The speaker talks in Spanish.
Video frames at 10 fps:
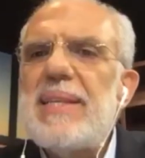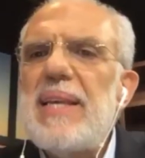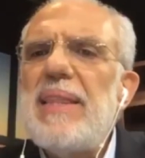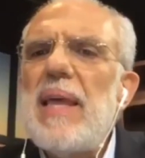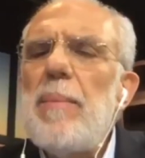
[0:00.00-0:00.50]

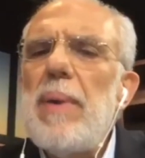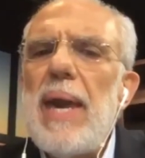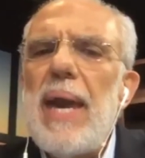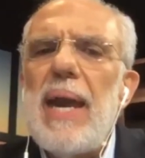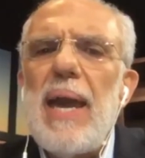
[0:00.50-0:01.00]

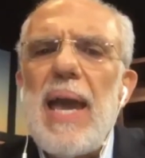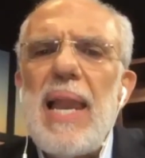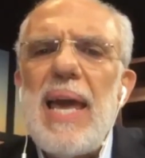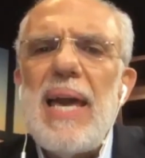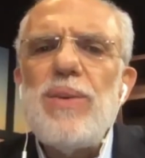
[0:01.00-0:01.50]
También el
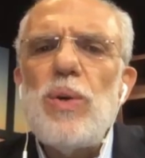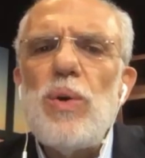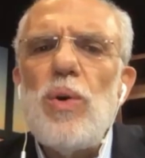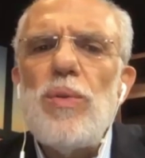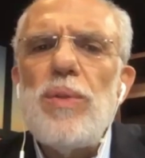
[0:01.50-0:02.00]

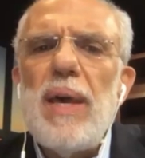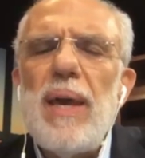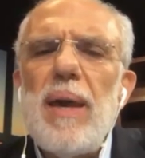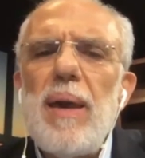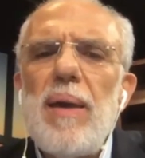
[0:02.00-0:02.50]
hecho
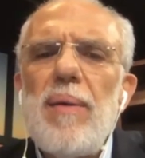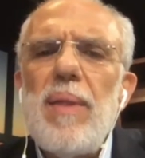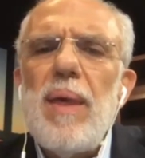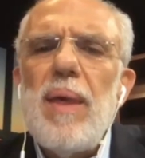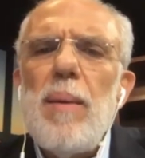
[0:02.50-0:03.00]
de
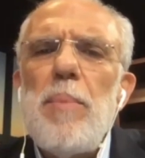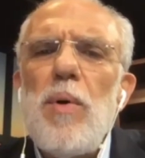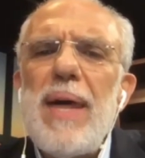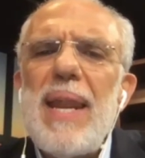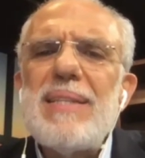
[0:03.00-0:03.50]
poder
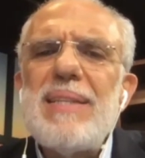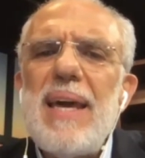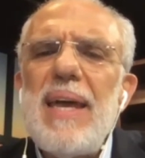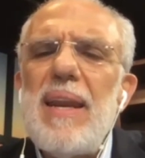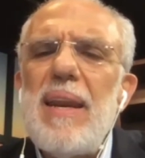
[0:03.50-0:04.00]
hacer